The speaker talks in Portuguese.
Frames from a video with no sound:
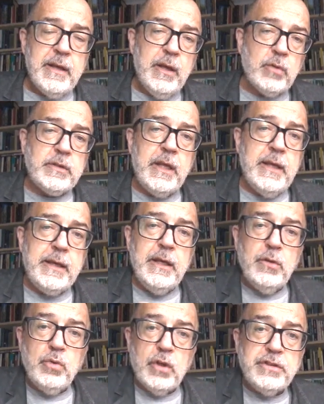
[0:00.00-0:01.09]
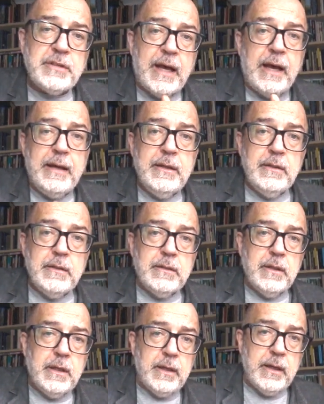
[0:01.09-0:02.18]
eu tenha que endossar
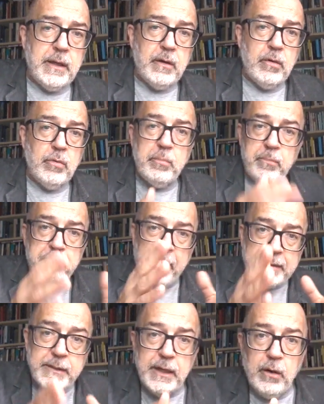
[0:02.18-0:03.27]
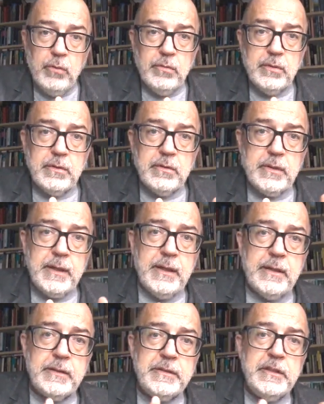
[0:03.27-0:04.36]
uh, um padrão né,